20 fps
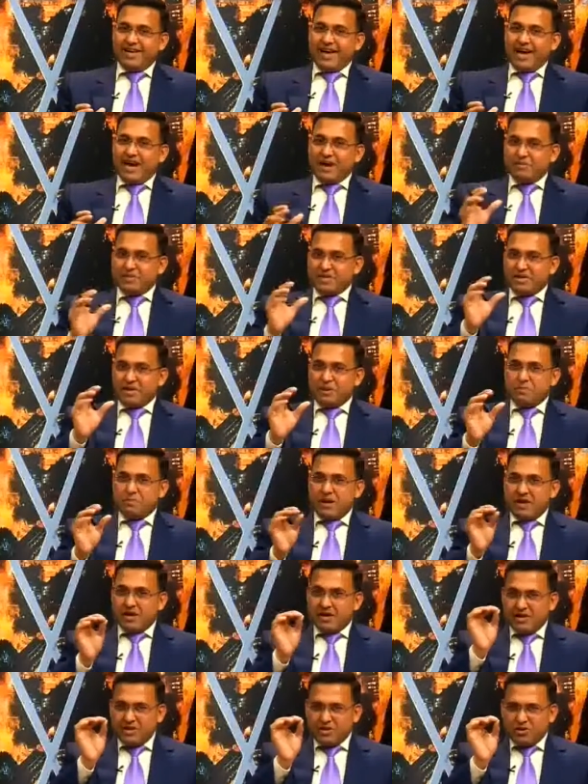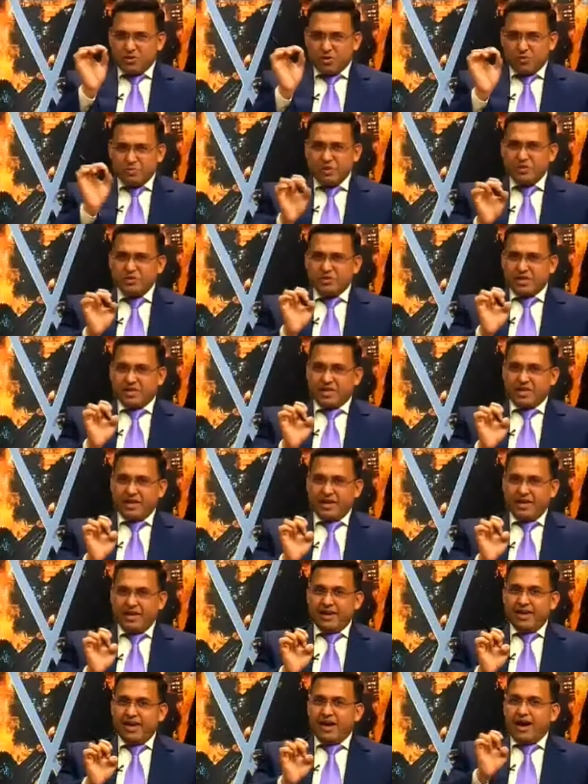আমাদের এই বাঙালি কমিউনিটিতে
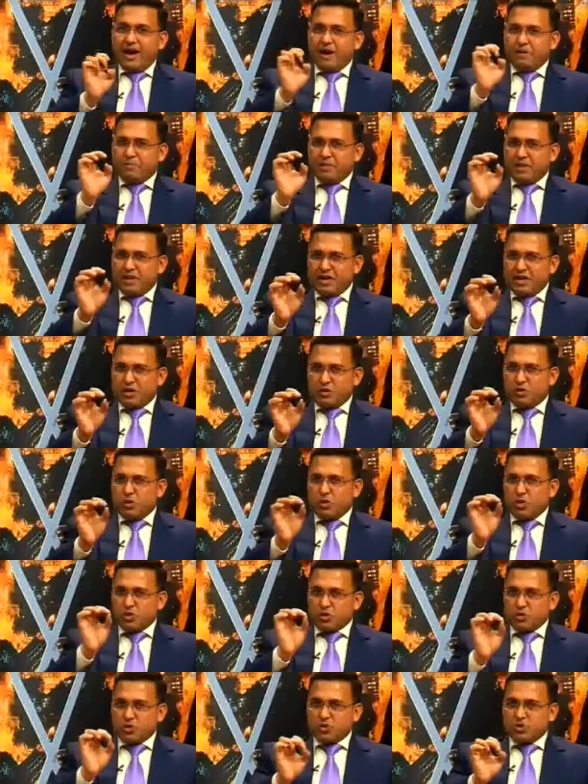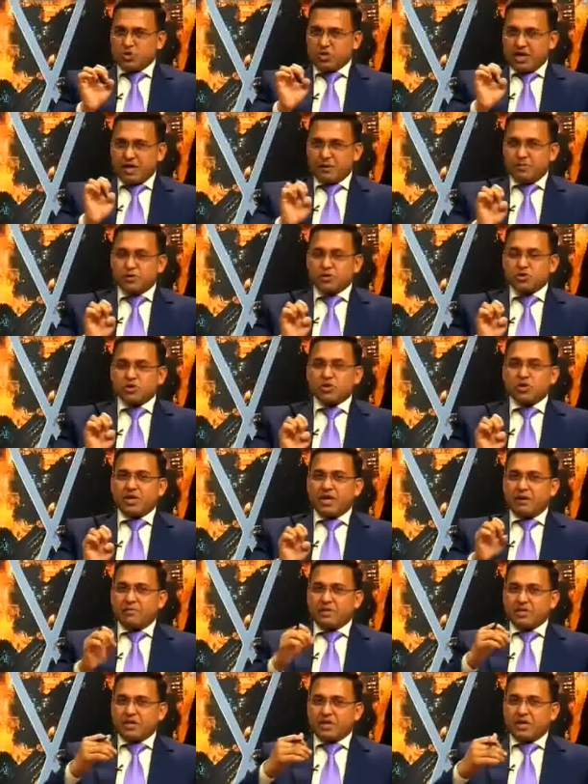আপনারা গত চার বছরে
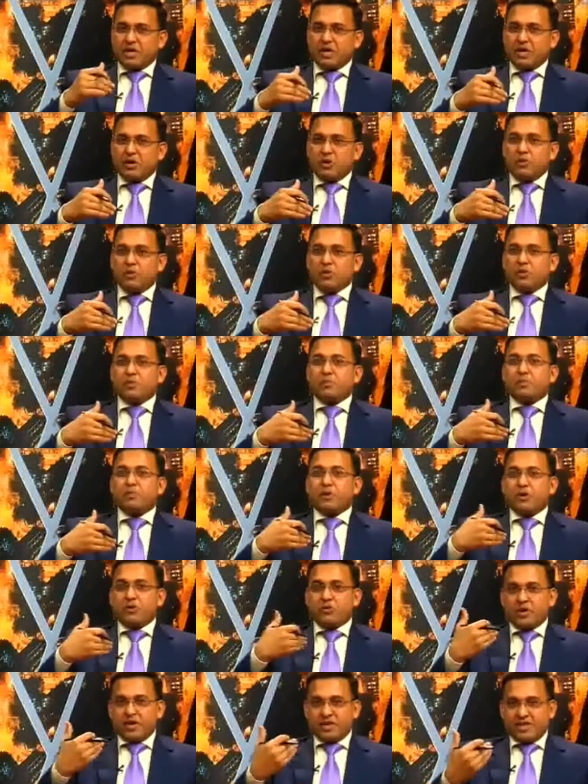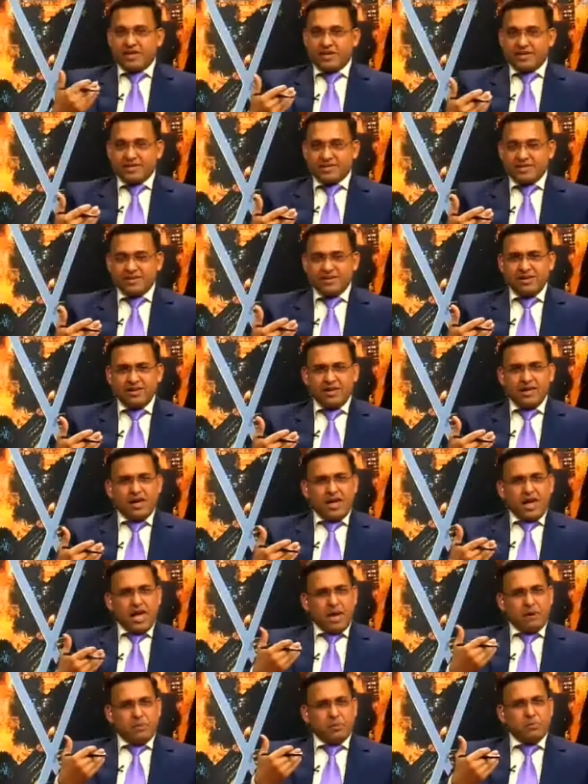আমাদেরকে প্রেরণা দিয়েছেন
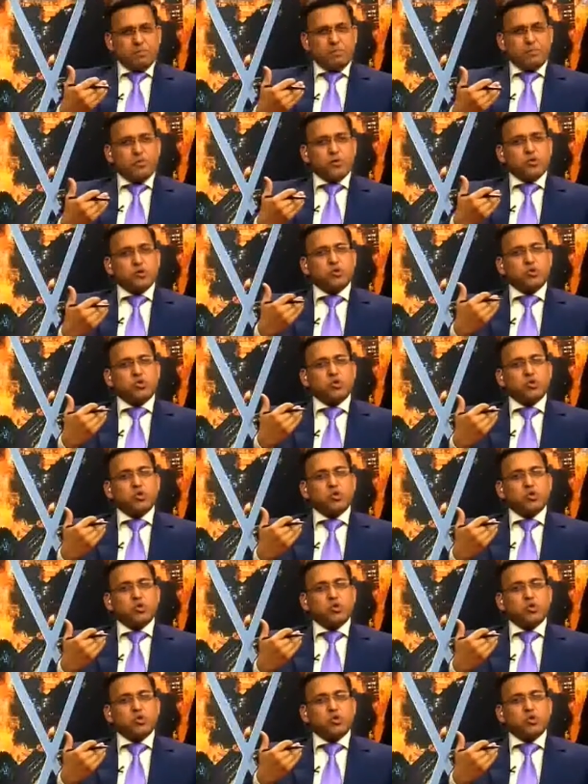এবং প্রচুর